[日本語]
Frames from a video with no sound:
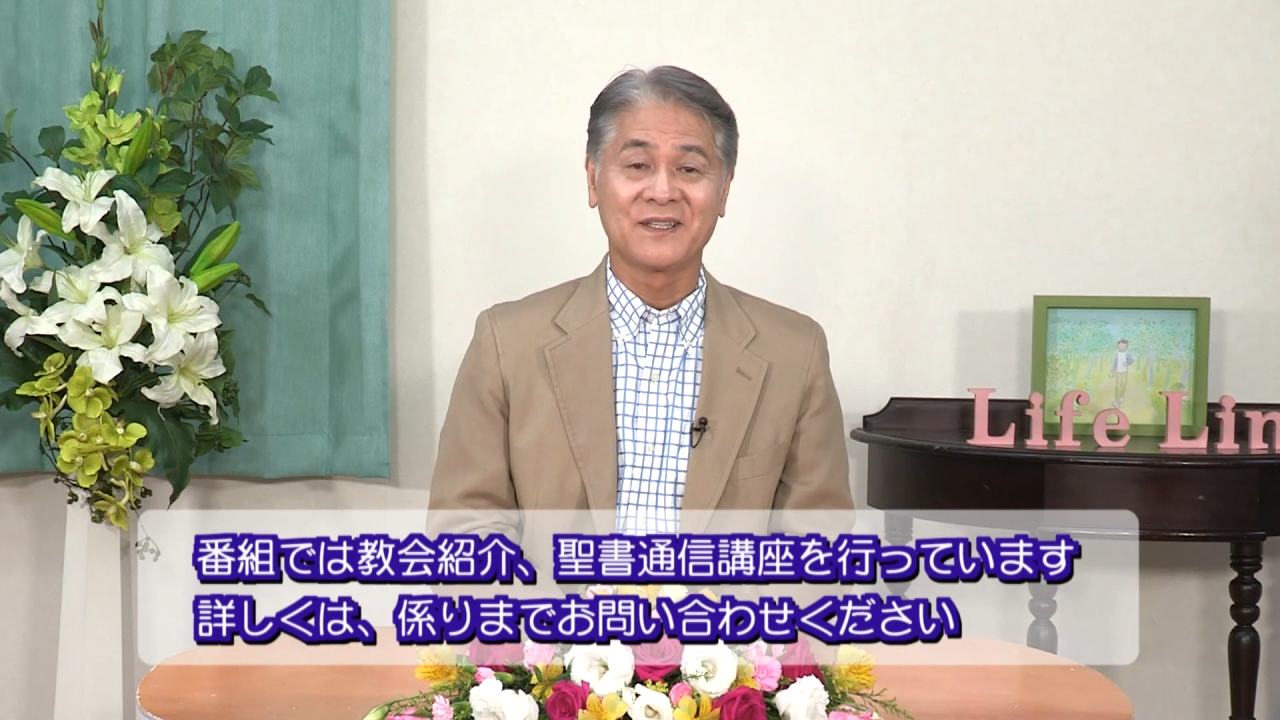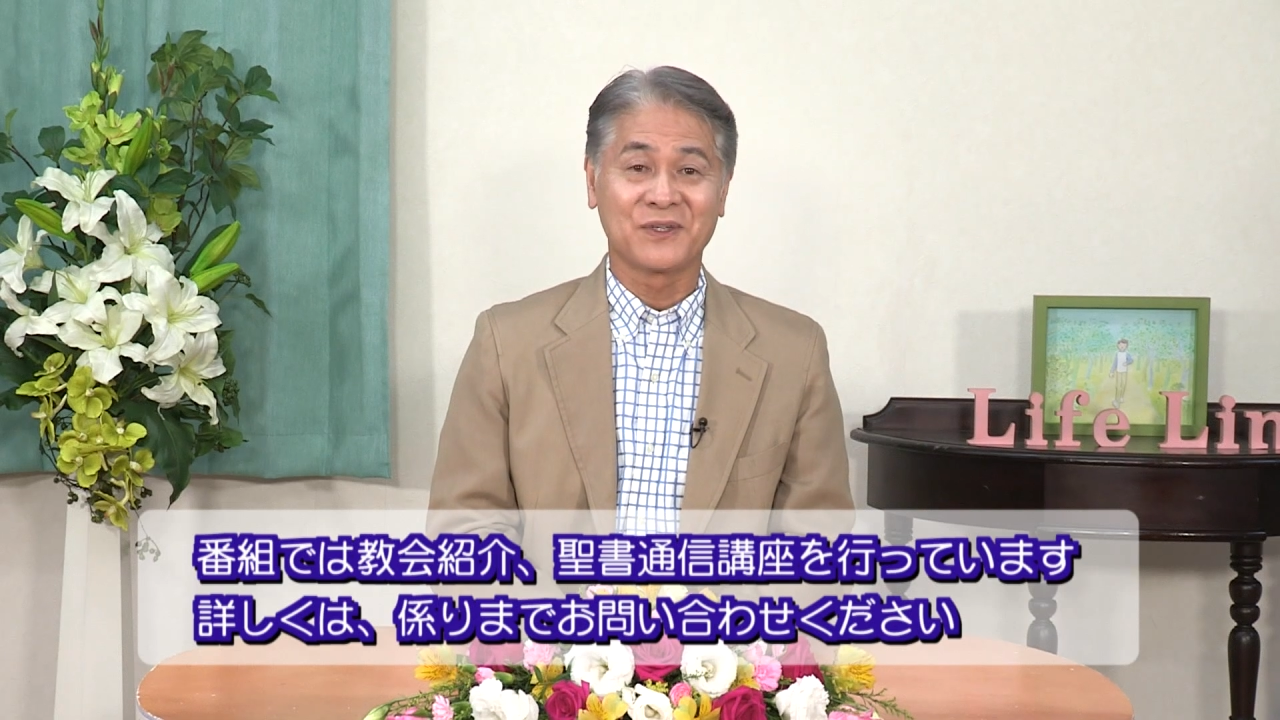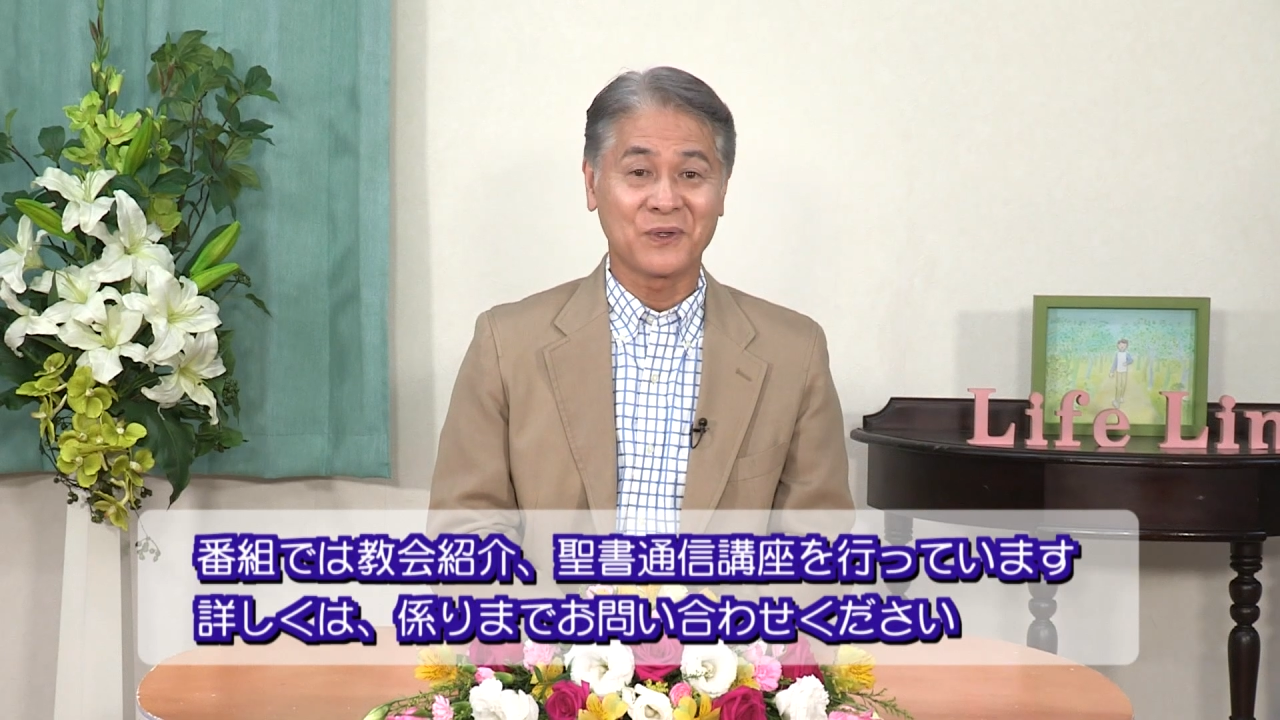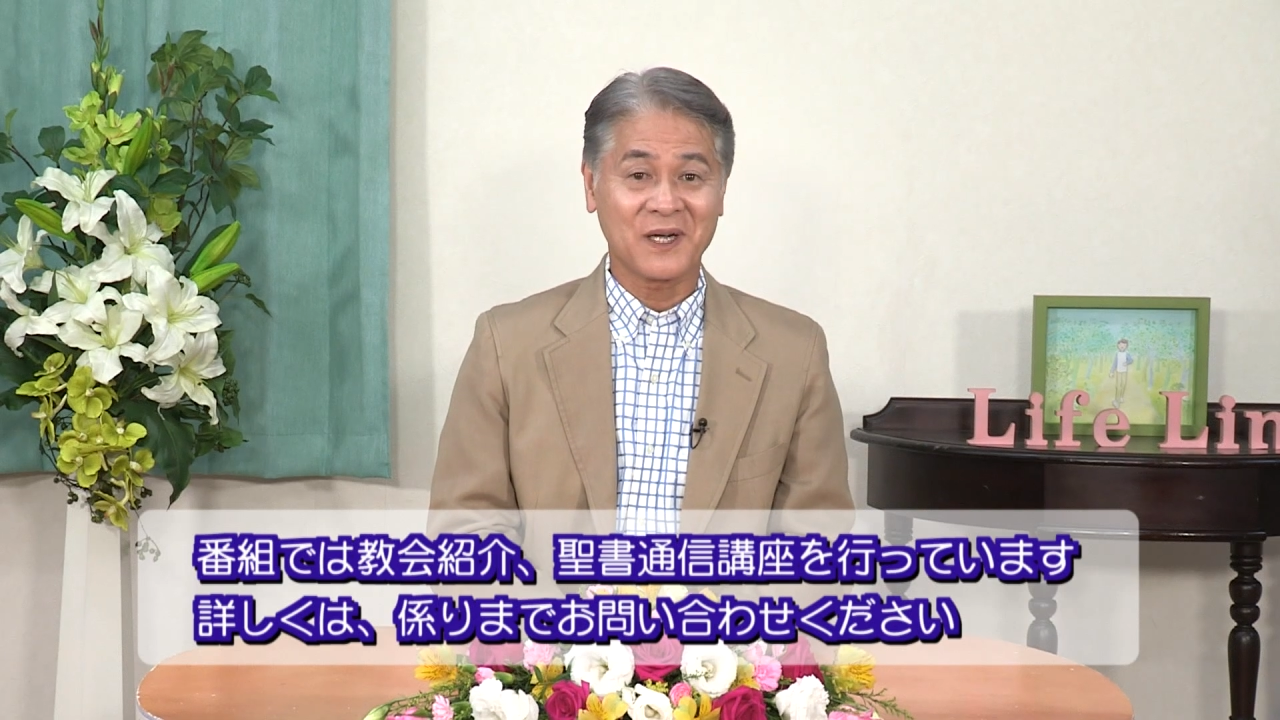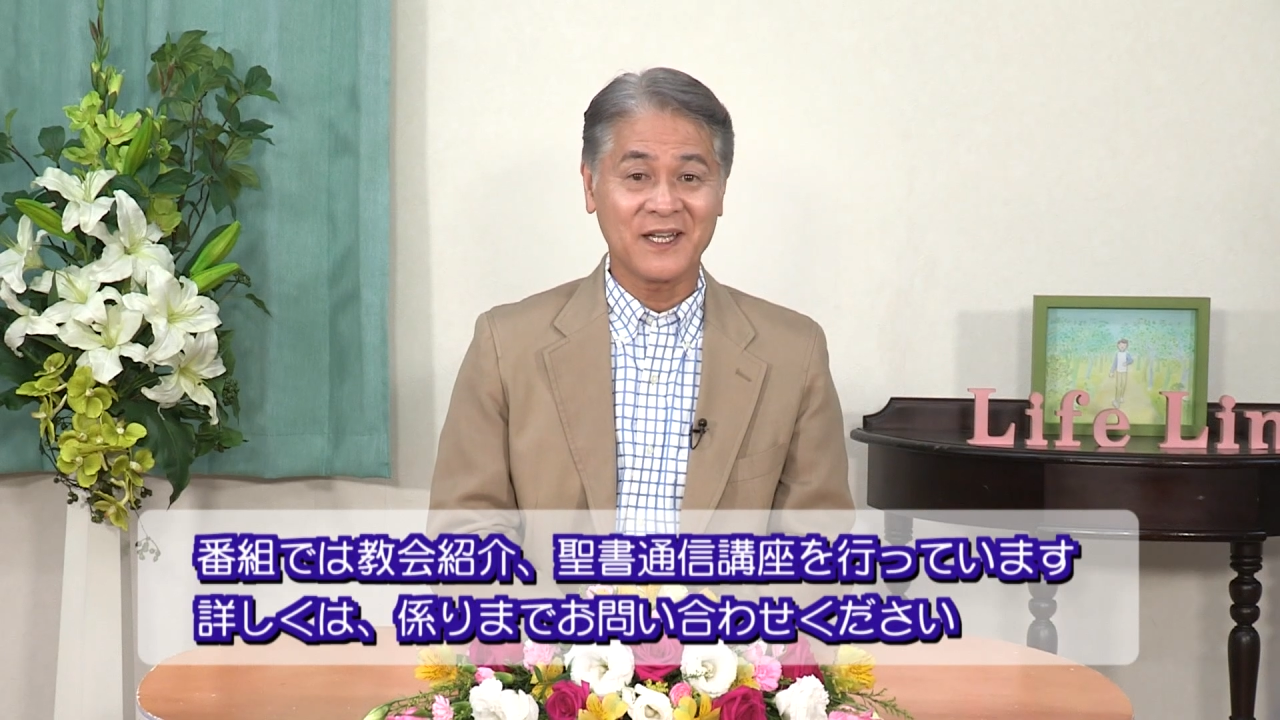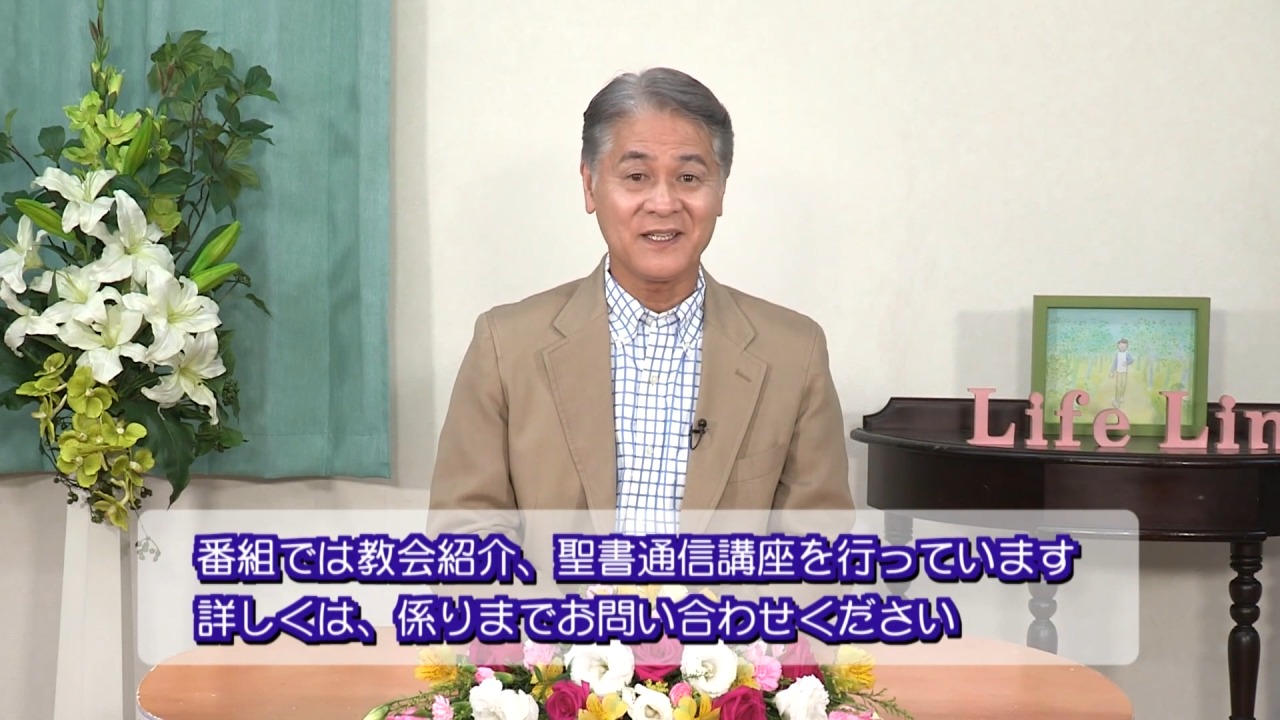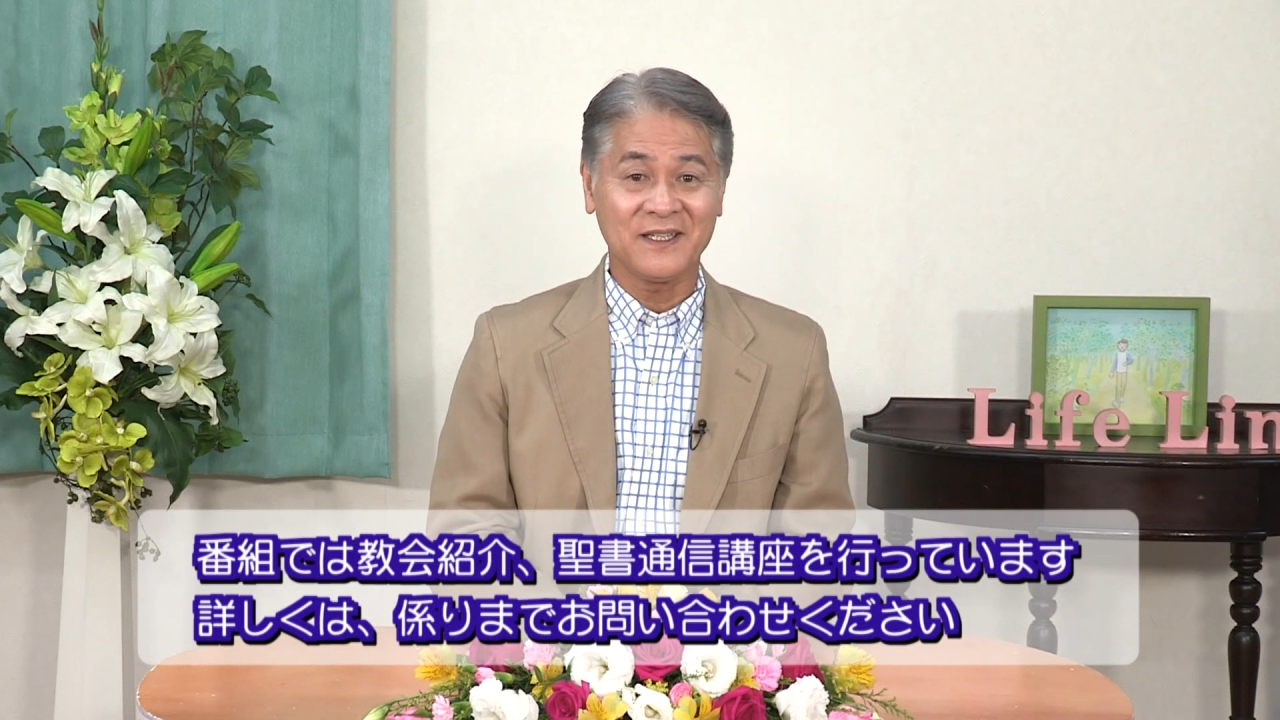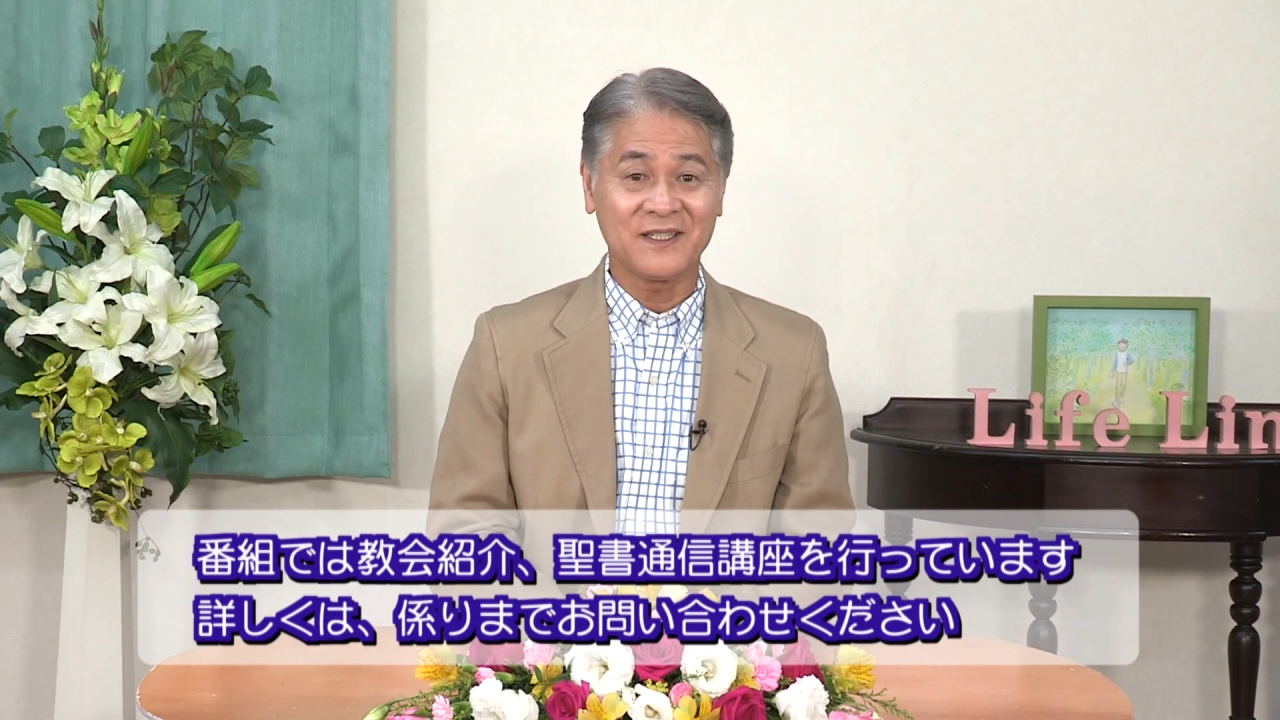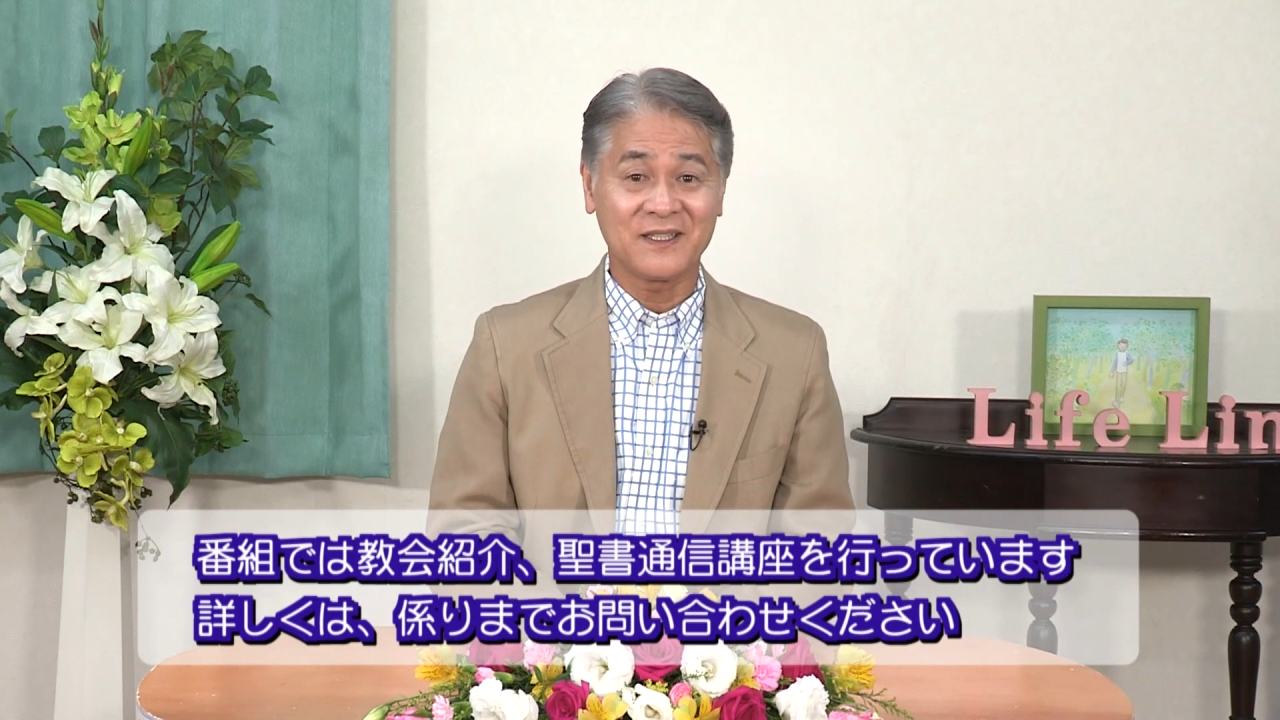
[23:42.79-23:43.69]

教会に行っ